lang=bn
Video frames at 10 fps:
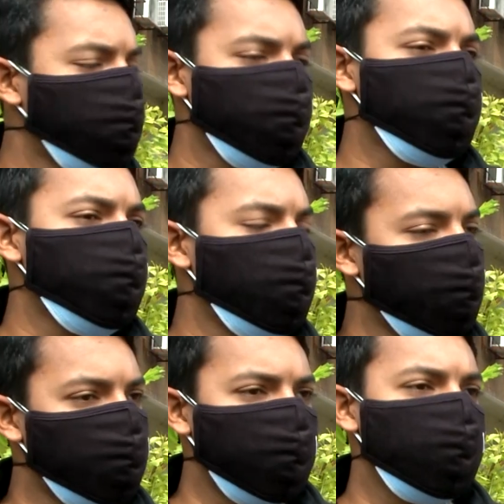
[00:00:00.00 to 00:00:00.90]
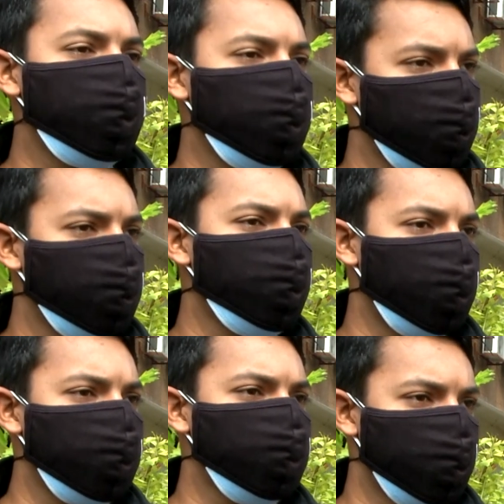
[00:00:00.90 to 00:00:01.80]
চোদ্দ দিনের মাথাতে আর কি ওনার এই
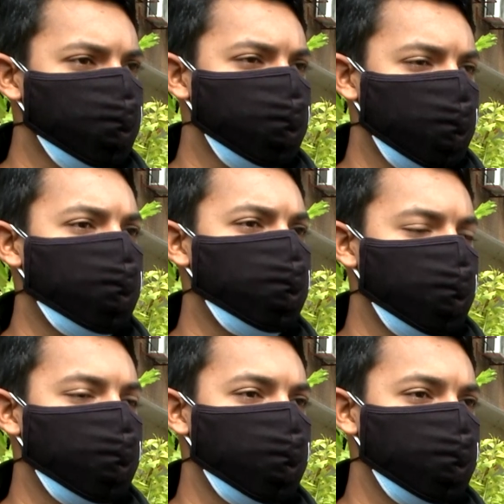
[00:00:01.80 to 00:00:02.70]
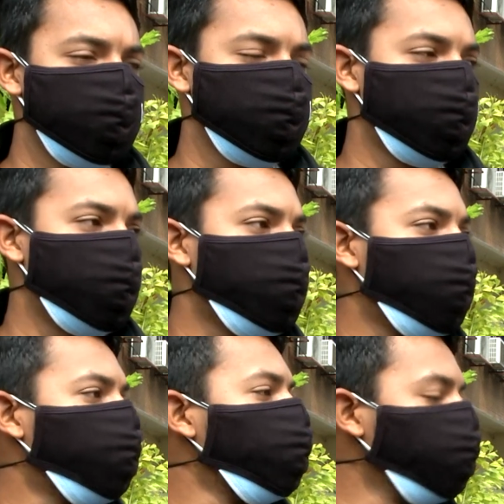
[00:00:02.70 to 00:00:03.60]
সমস্যাটা আবার দেখা দিচ্ছে তারপর
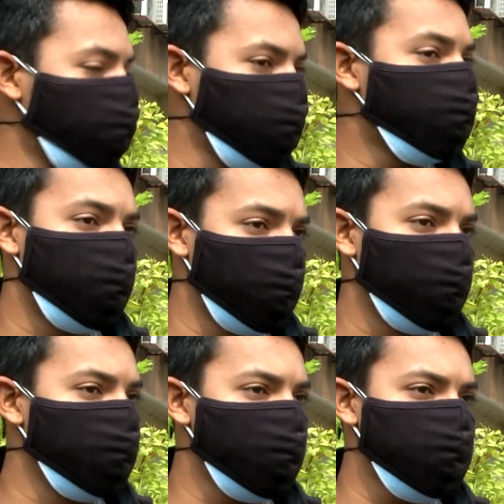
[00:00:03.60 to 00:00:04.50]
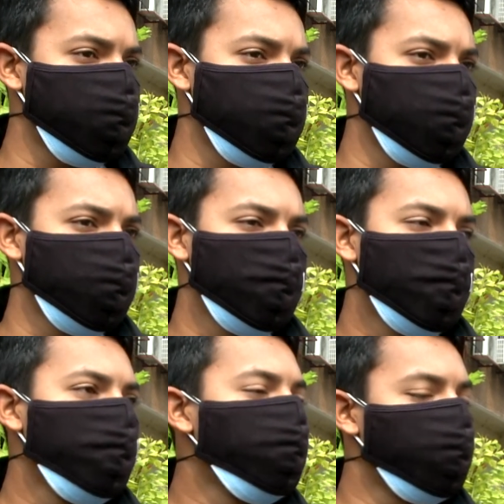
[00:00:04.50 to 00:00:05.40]
আমরা উনত্রিশ তারিখে নিয়ে আসছি
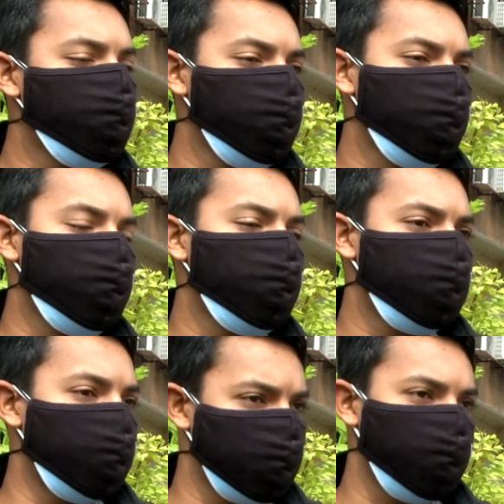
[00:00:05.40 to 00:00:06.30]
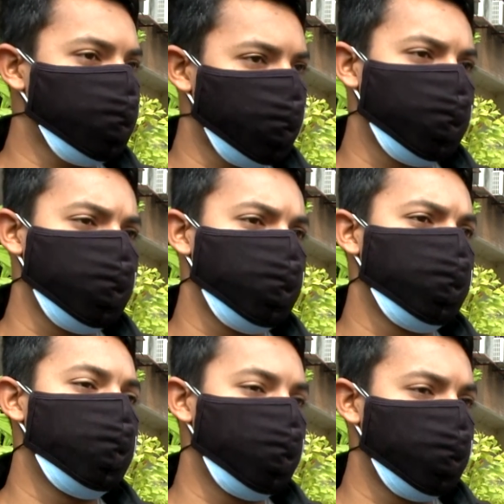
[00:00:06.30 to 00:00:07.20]
প্রচণ্ড শ্বাসকষ্ট
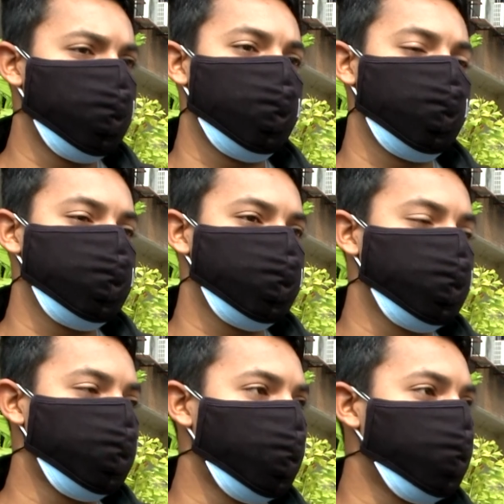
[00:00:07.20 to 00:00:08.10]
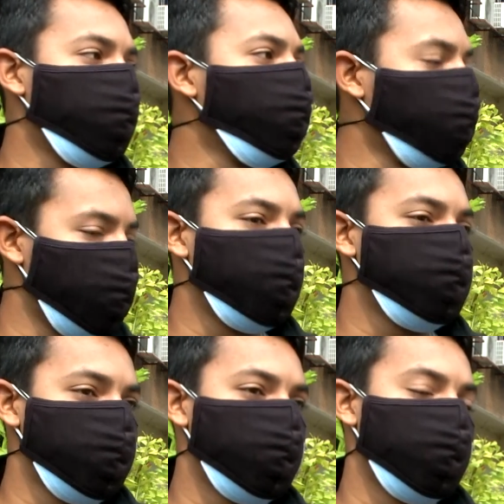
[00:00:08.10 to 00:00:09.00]
মানে বেড়ে গেছে তারপর ওনাকে
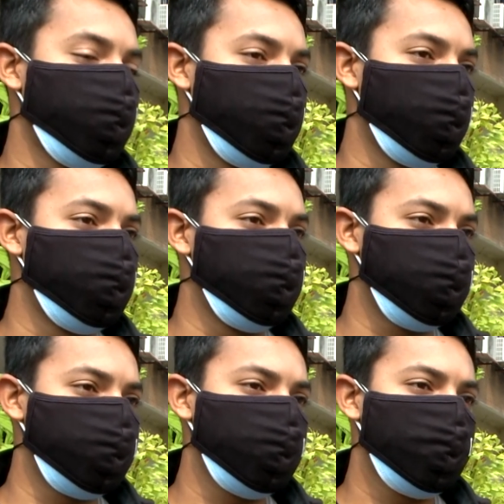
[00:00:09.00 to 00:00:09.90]
আইসিউতে এখন দেওয়া হয়েছে